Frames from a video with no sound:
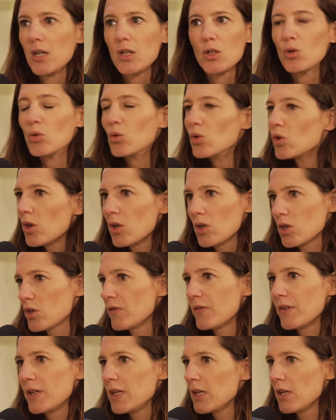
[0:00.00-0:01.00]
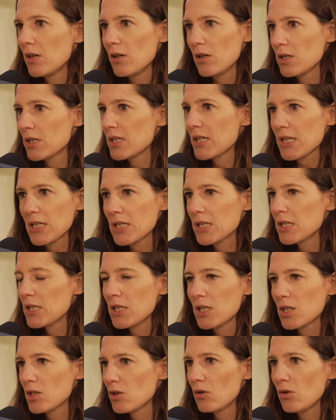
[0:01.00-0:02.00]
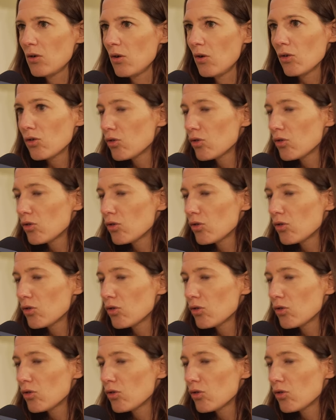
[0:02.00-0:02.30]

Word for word: Donc, euh, je vais euh, chercher des gens euh,